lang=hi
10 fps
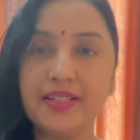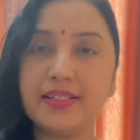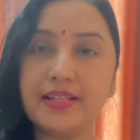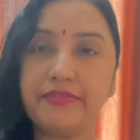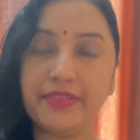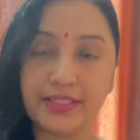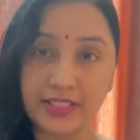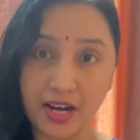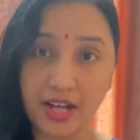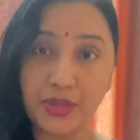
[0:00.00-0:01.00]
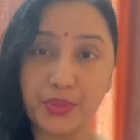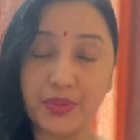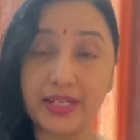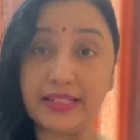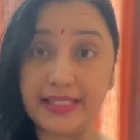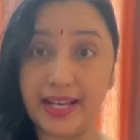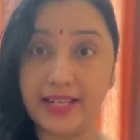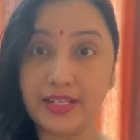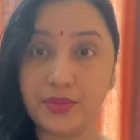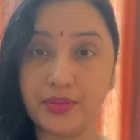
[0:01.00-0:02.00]
सिर्फ शांत होकर
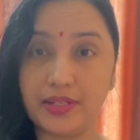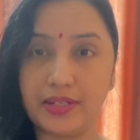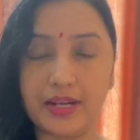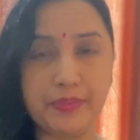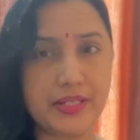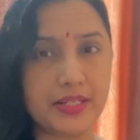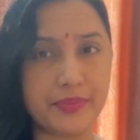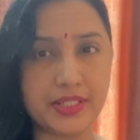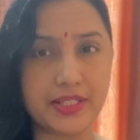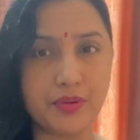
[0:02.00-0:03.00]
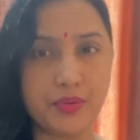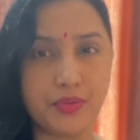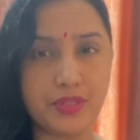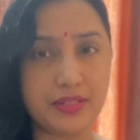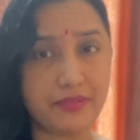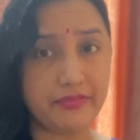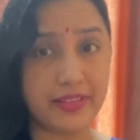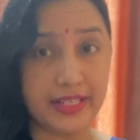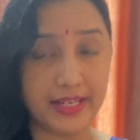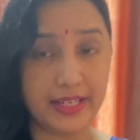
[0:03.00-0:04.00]
धैर्य होकर अपनी समस्याओं को सिर्फ
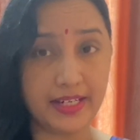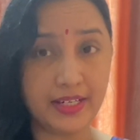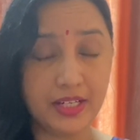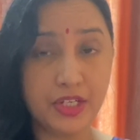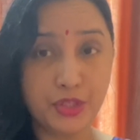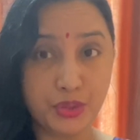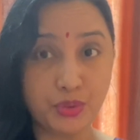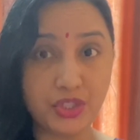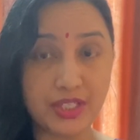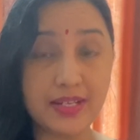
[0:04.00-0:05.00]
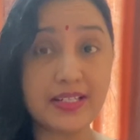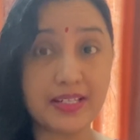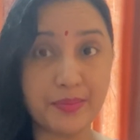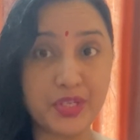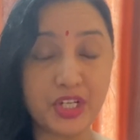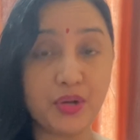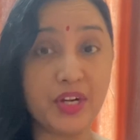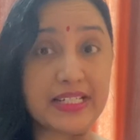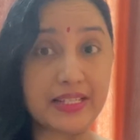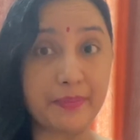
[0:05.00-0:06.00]
देखे सोचे समझे और
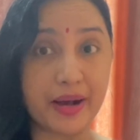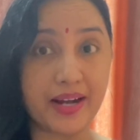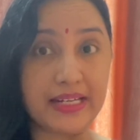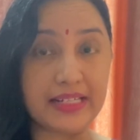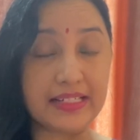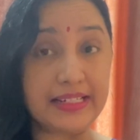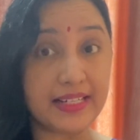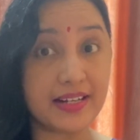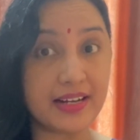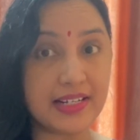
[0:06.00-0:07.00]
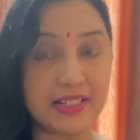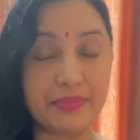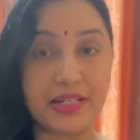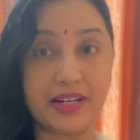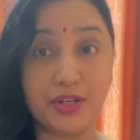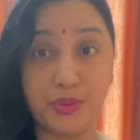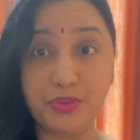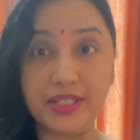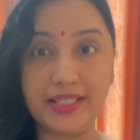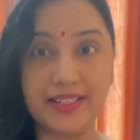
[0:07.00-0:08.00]
इससे बाहर निकलने का अगर समाधान
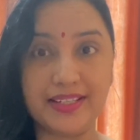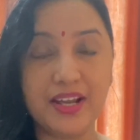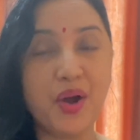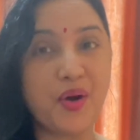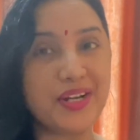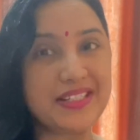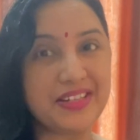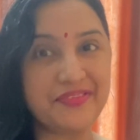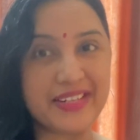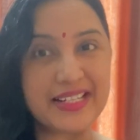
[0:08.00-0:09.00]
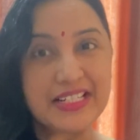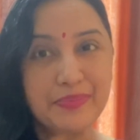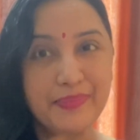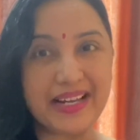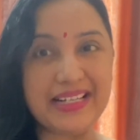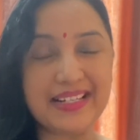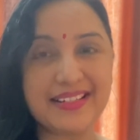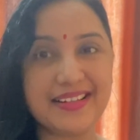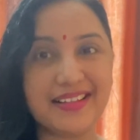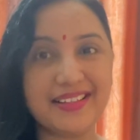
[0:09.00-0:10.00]
ढूंढते हैं और सिर्फ एक स्माइल के
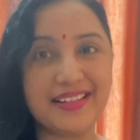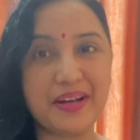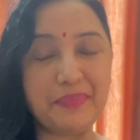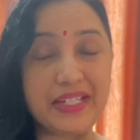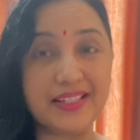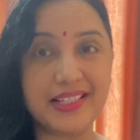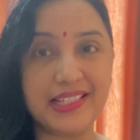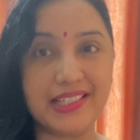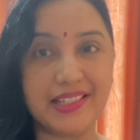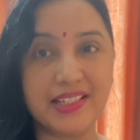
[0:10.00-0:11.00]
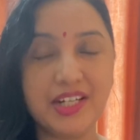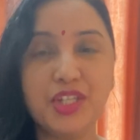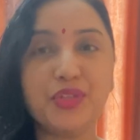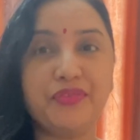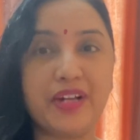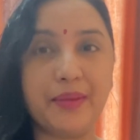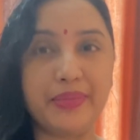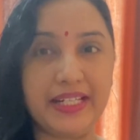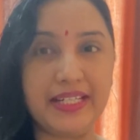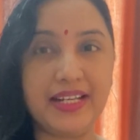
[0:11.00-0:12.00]
साथ अगर आप निकलते हैं तो फिर आप
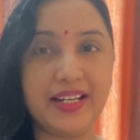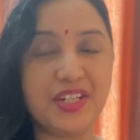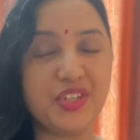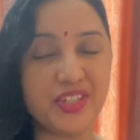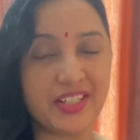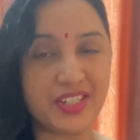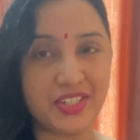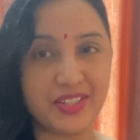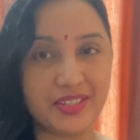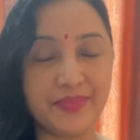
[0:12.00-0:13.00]
देखिएगा श्री कृष्ण